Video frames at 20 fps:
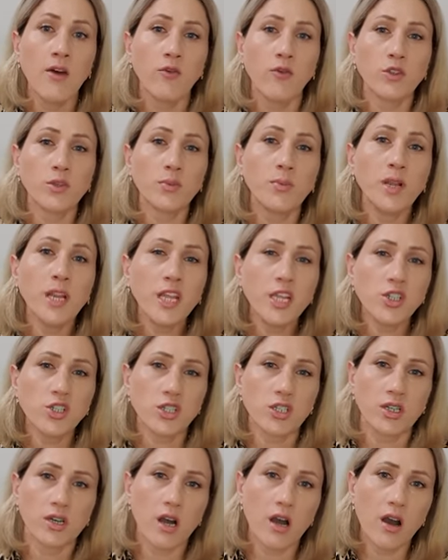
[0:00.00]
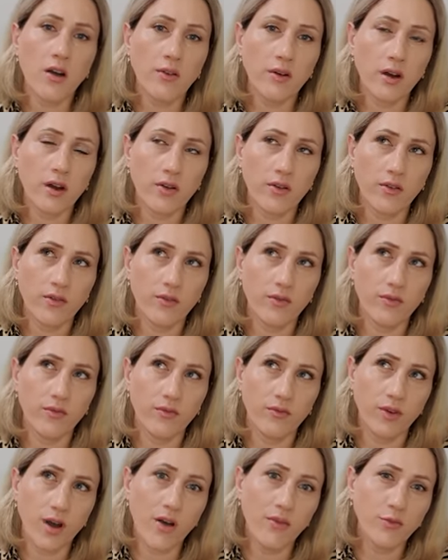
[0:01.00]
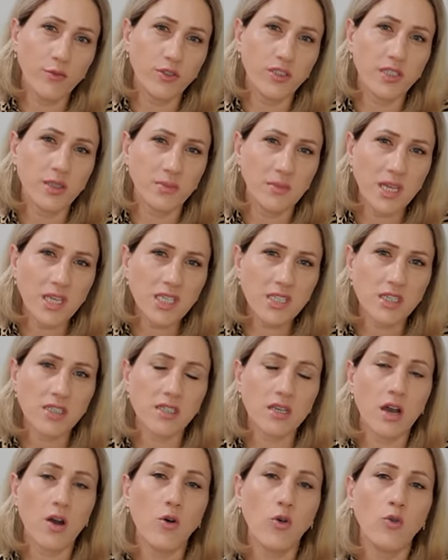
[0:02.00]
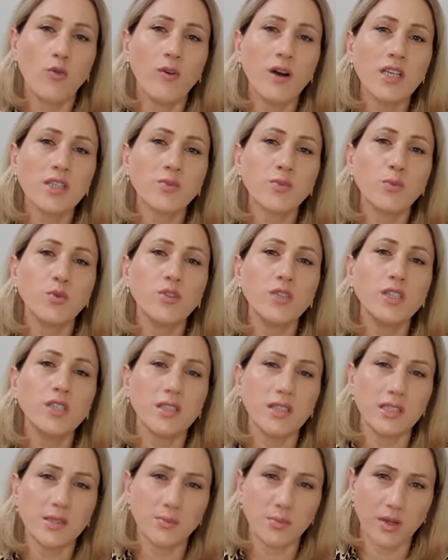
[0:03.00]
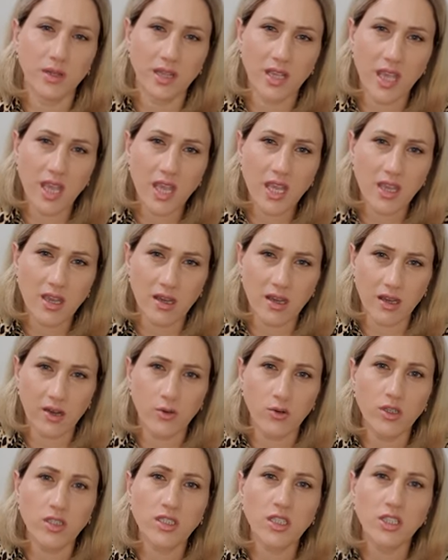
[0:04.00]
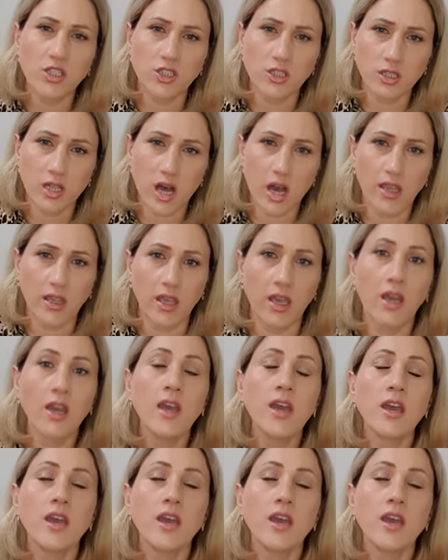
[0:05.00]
Вот ближе к, в август месяца у вас будет исполнение какое-то желание.